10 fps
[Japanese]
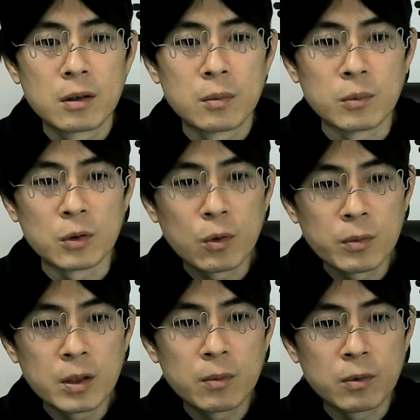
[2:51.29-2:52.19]
どう
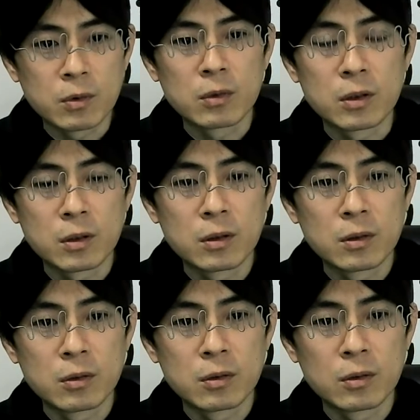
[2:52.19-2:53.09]
見ても
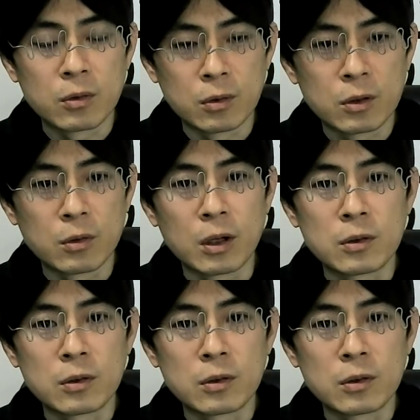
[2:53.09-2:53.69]
この人らっ